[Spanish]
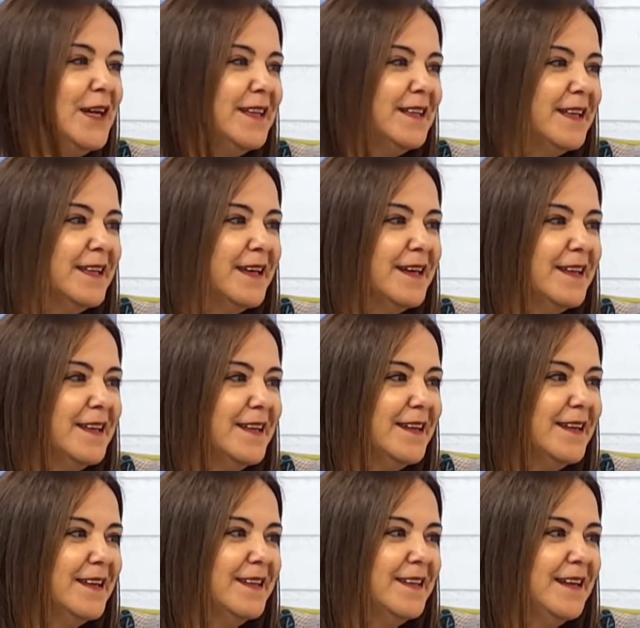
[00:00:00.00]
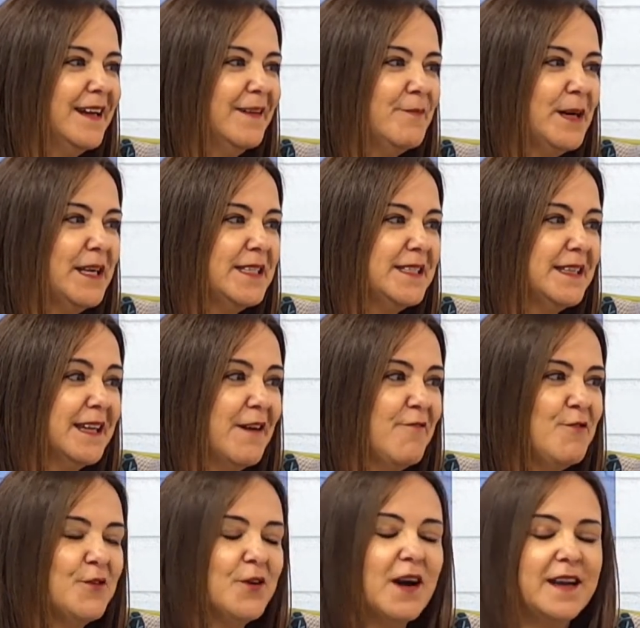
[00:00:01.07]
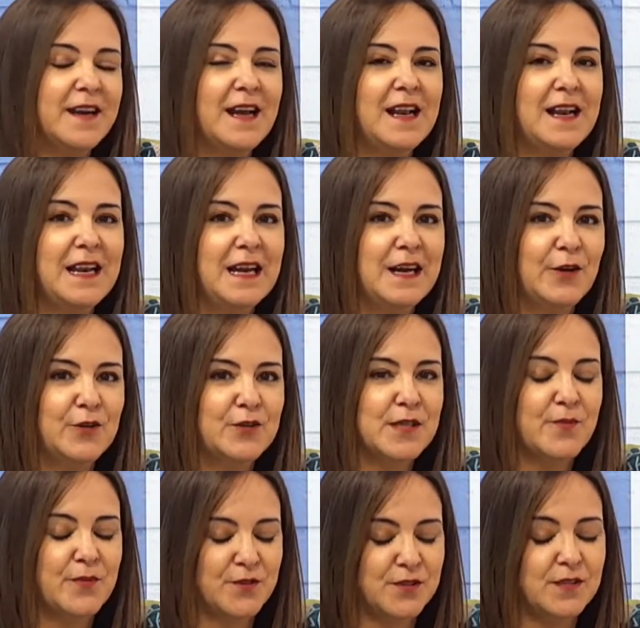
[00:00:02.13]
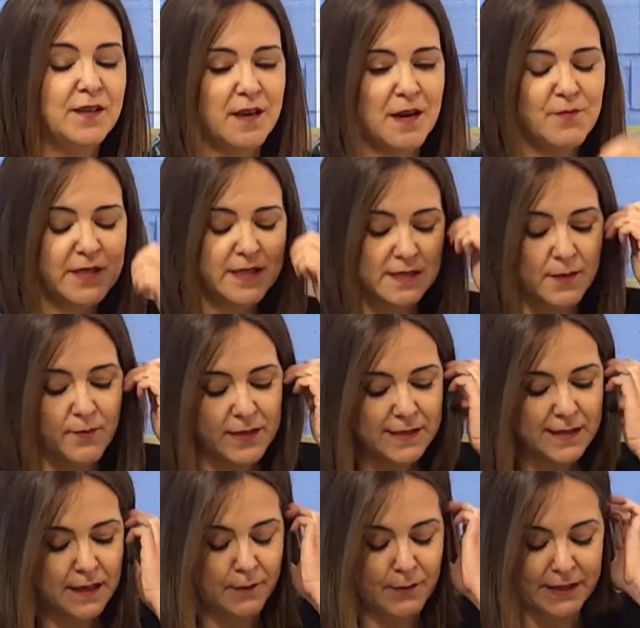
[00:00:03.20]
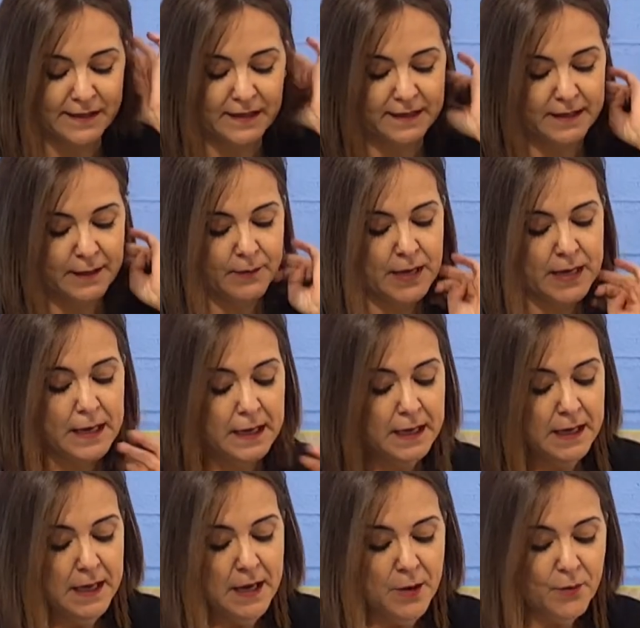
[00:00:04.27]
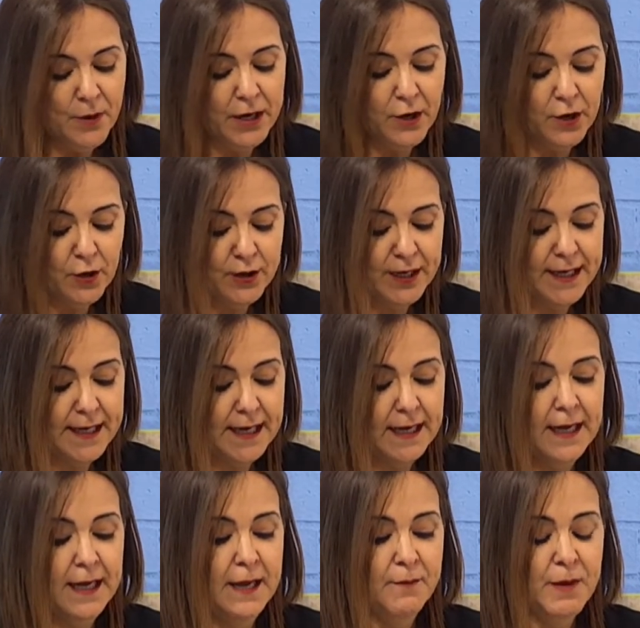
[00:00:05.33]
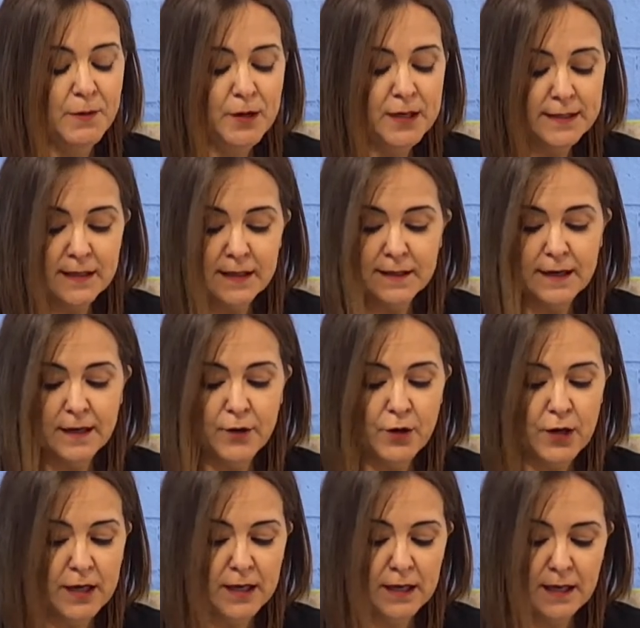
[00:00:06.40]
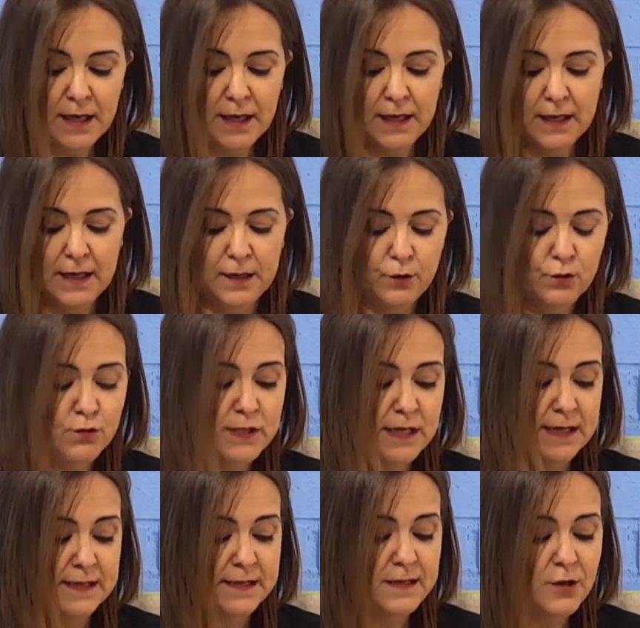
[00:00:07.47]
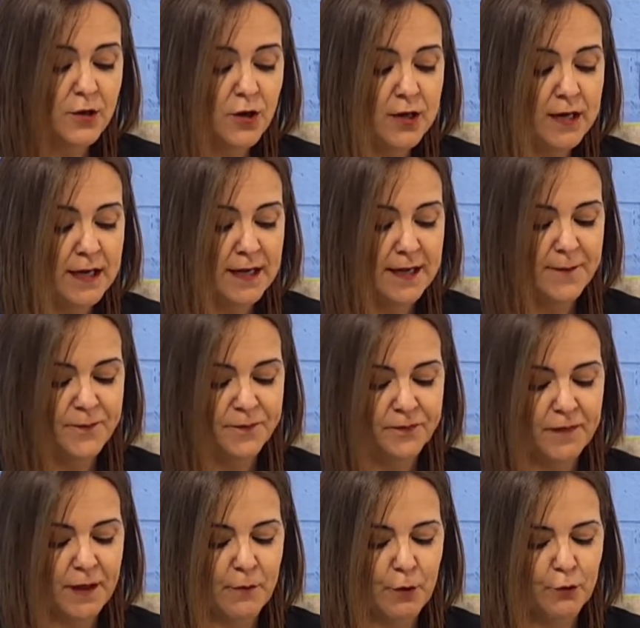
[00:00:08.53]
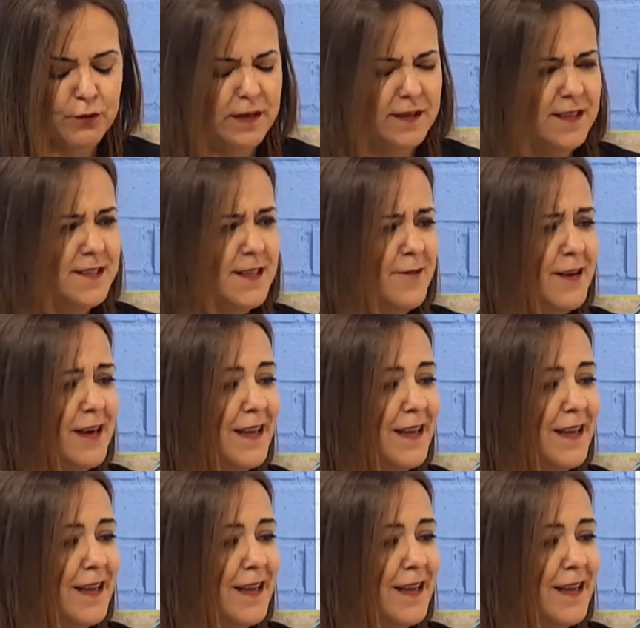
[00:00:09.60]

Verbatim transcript: esta tarde ya parece que aflojará la cosa, pero sí, realmente se pasa bastante mal. Bueno, Lorena, vamos a centrarnos en, tu sección. Em, me gustaría saber